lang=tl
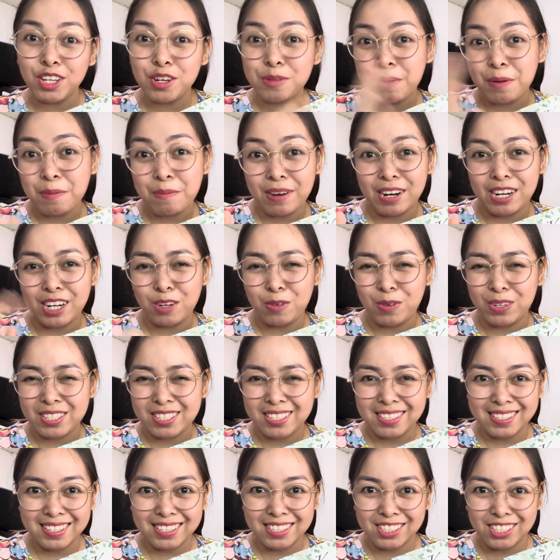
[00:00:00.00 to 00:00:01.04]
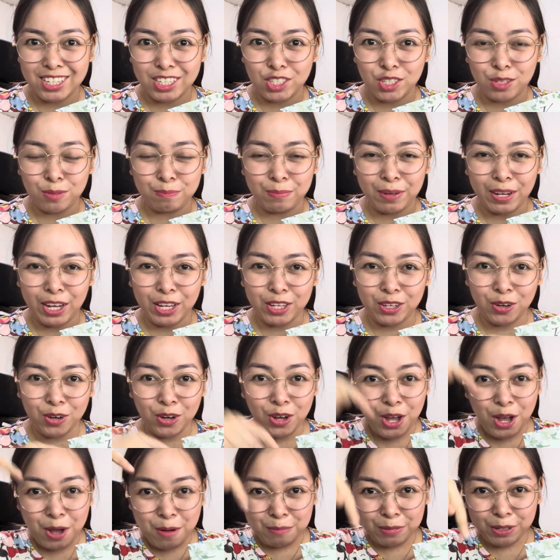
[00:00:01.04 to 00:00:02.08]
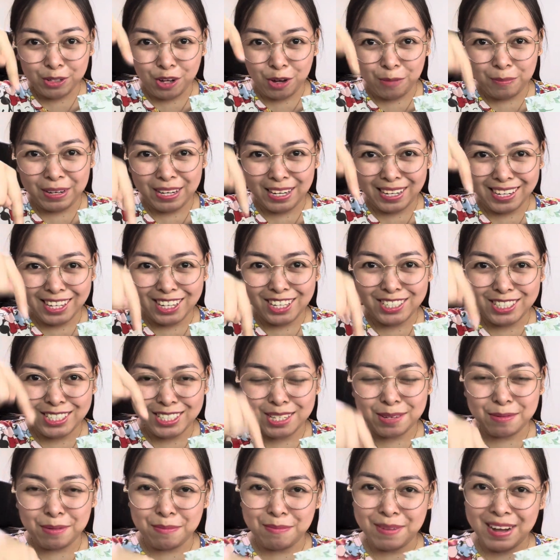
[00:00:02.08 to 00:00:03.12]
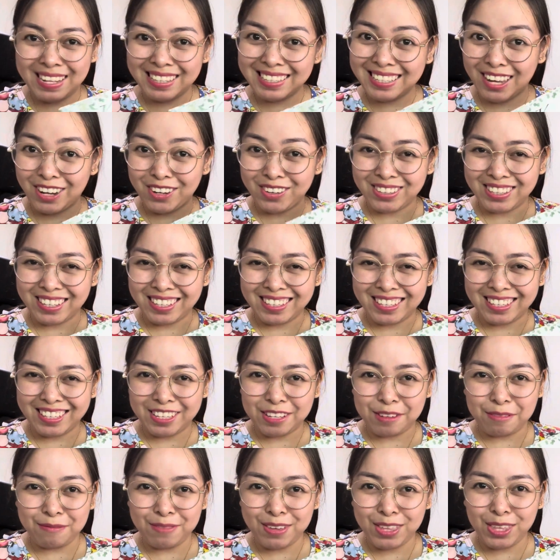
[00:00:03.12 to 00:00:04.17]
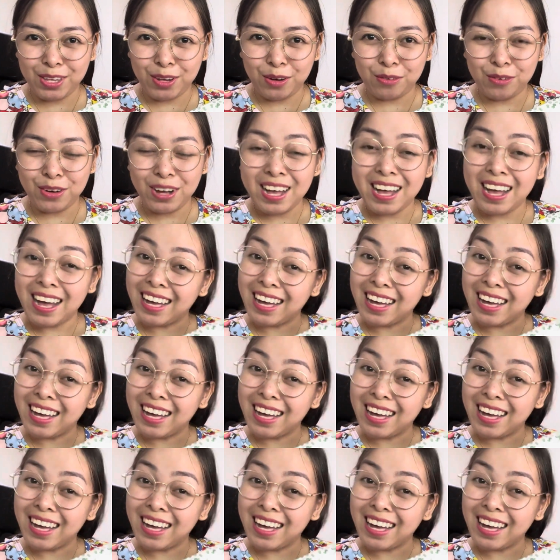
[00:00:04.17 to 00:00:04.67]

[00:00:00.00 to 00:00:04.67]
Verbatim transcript: kung may mga request and suggestion pa kayo, mag-comment lang kayo dyan sa baba at gagawin natin yan ng video.